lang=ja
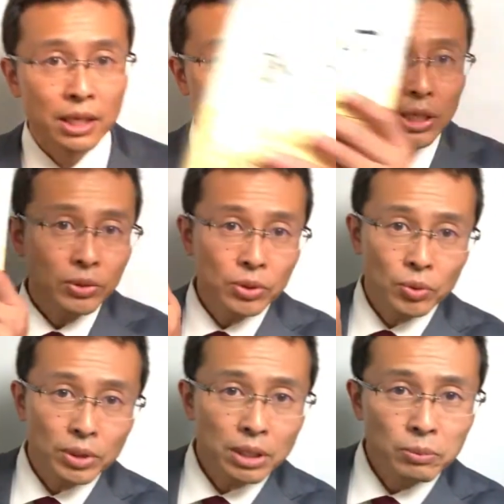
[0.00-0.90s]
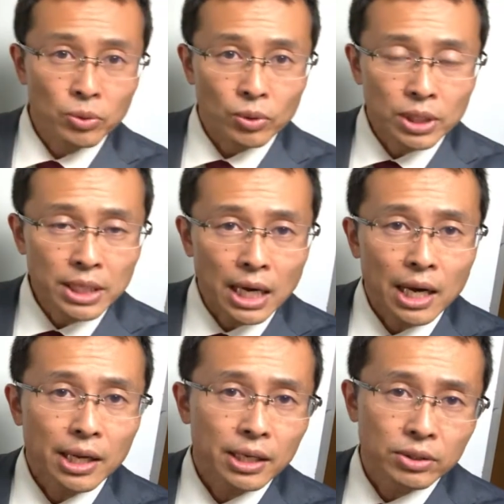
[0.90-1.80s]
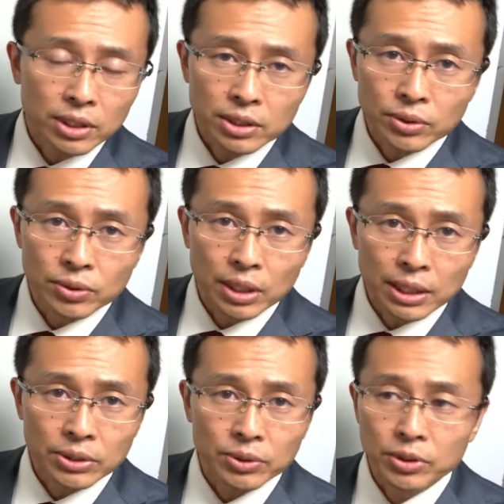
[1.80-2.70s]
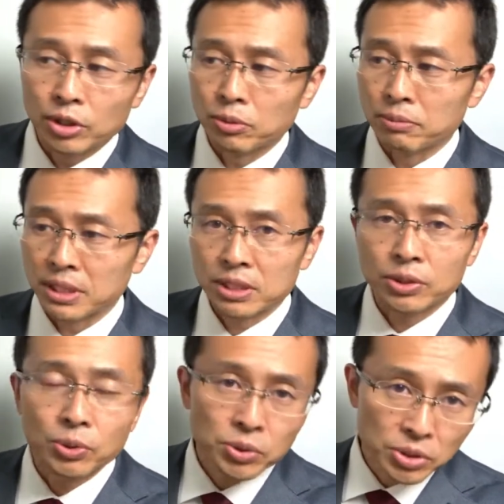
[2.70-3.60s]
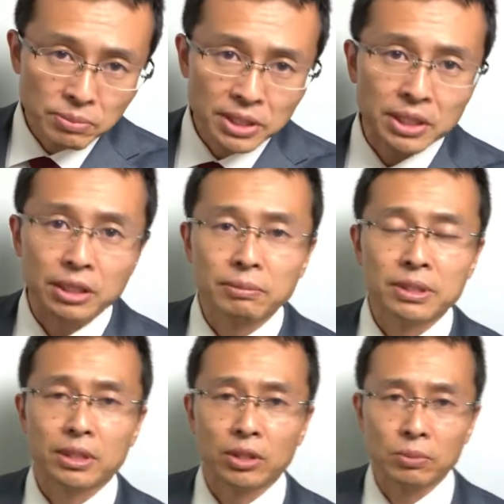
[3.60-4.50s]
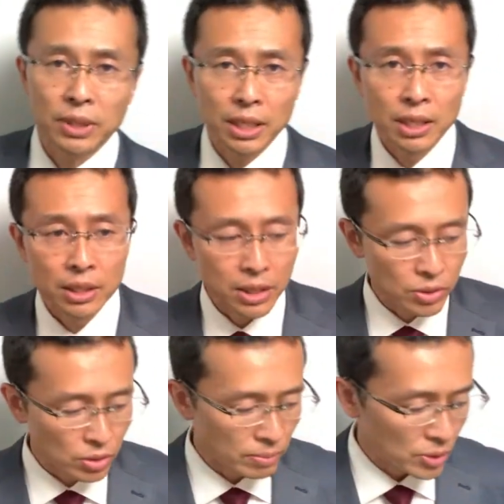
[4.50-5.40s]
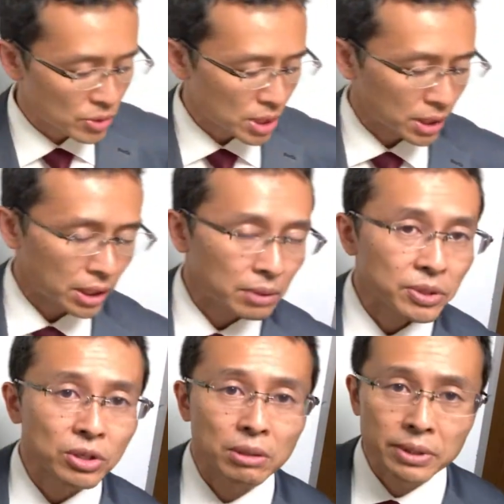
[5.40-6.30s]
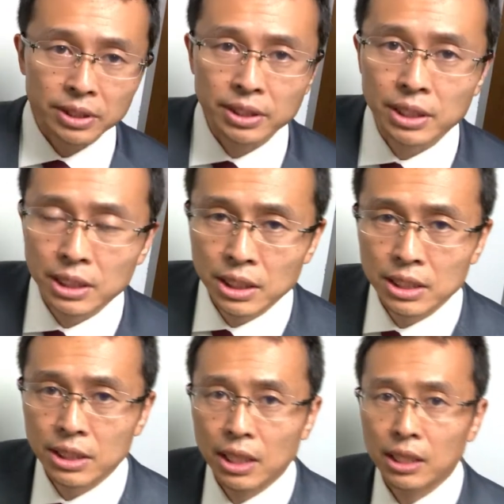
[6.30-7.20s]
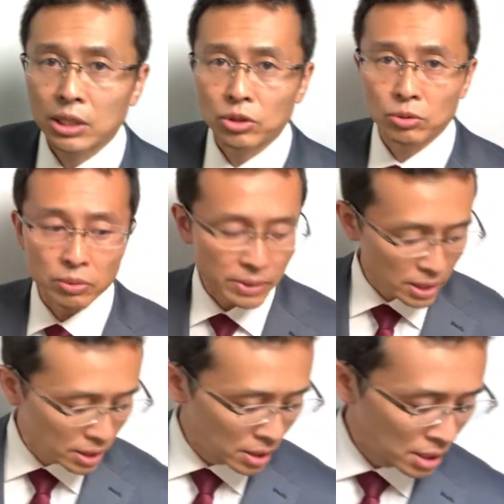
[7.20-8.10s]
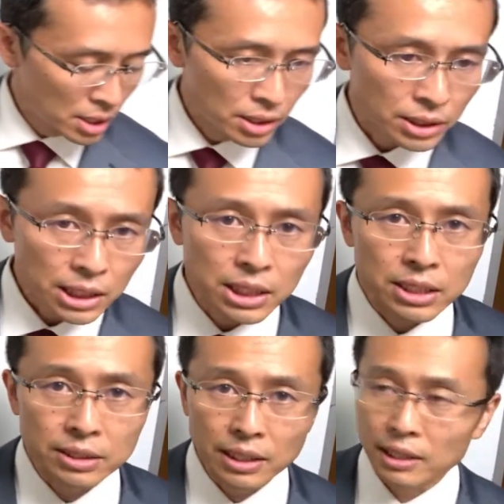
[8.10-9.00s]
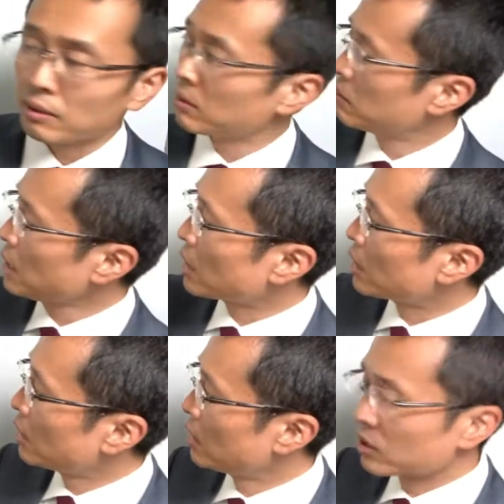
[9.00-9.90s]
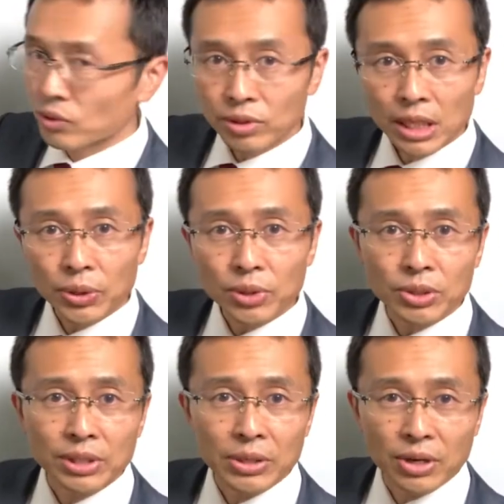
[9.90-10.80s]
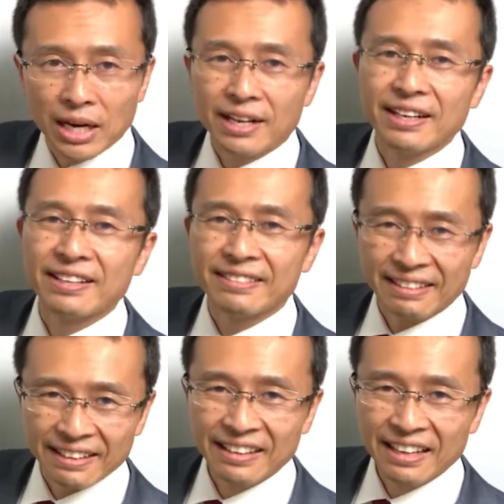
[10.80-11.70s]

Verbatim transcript: 逆に言うとこれがもう手に入らなくなってくるかなというふうに思います。4ずりまでいってますけどもね。ですので、まあ、よろしかったら見比べていただいたらいいんじゃないかなと思います。ただですね、まあ、そんなに大きく内容変わらないですね。